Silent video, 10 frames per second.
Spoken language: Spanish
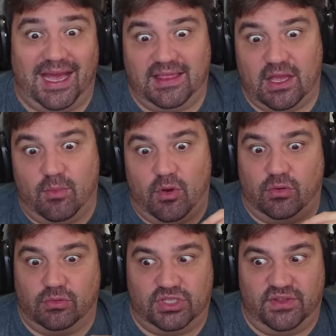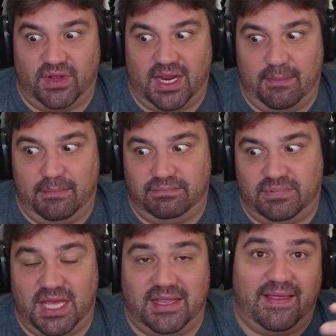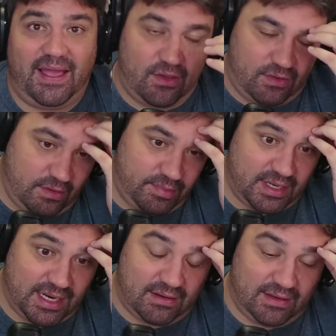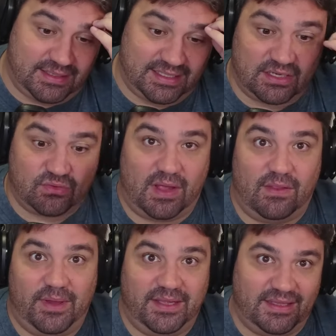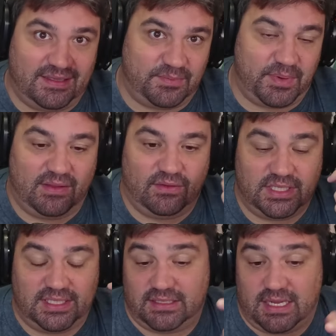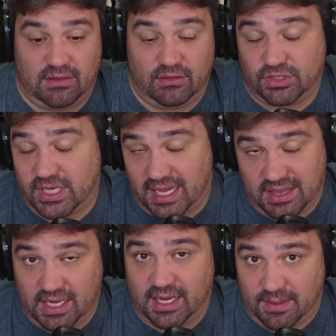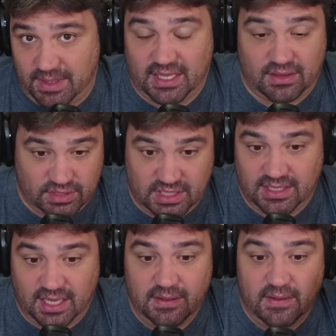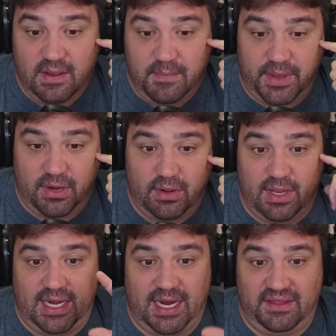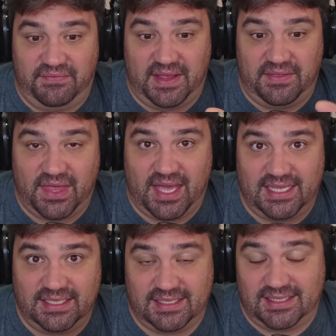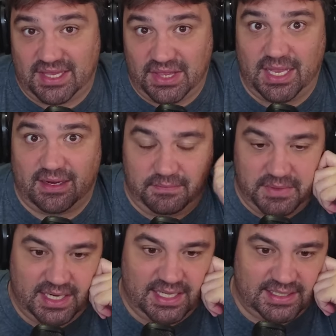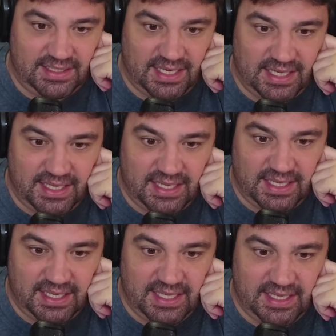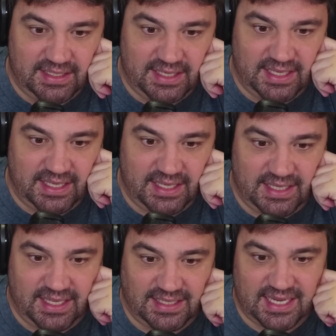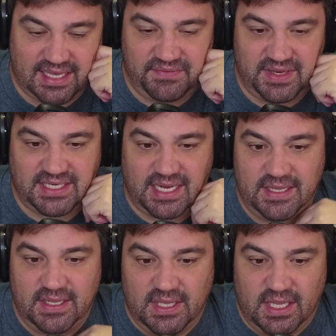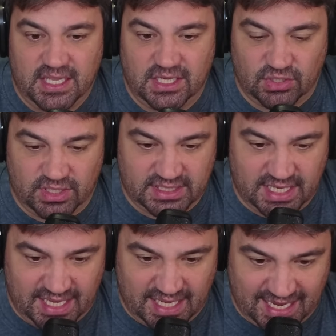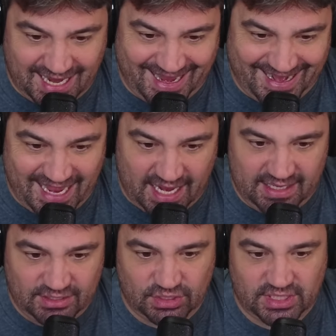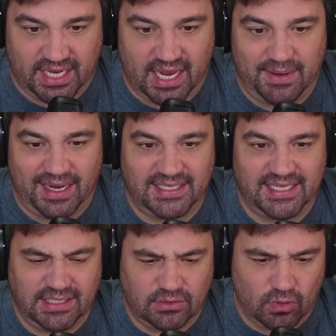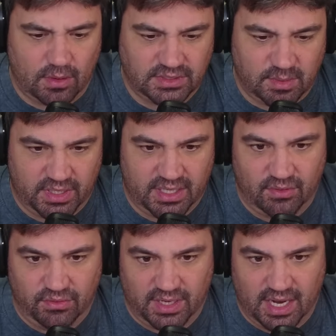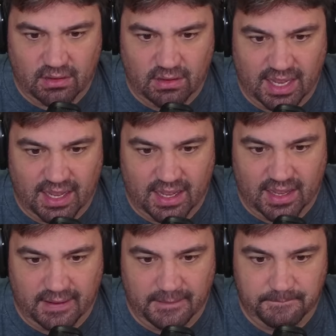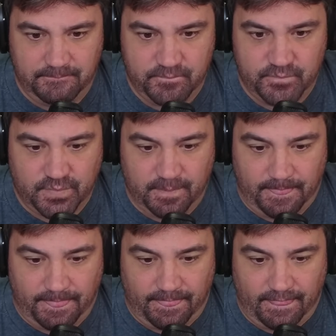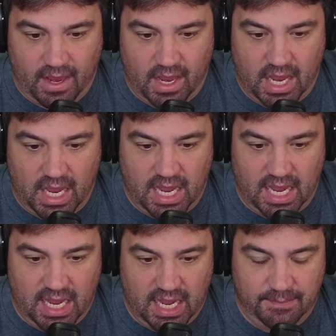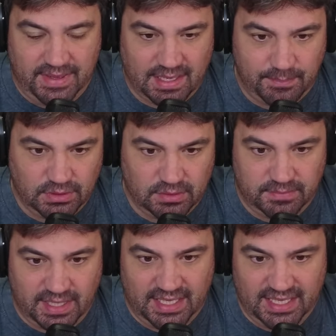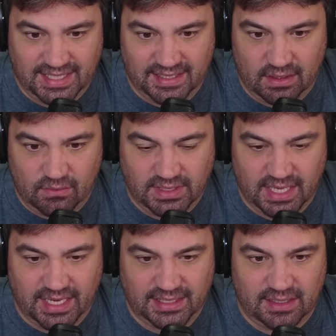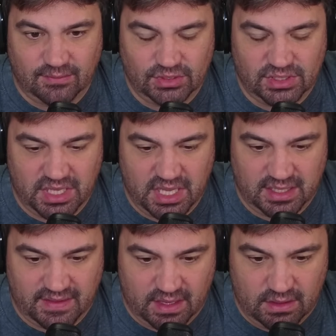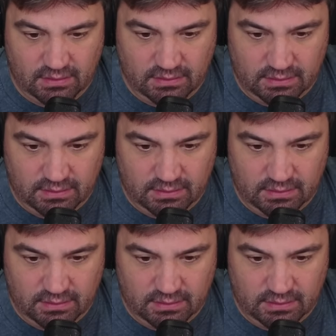hace como si fuera 100 de daño, ¿no? Porque claro, te estás curando 20 y estás pegando 80, o sea, no, es que haga 100 realmente, hace 80, pero eh, la diferencia es de 100, ¿vale? Entre, entre ataque y defensa, y eso es eh, genial, eso es genial. Vale, en el siguiente turno vamos a poder evolucionarlo a, a Metapod, ¿vale? Y tener en cuenta que ahora tenemos 100 de daño,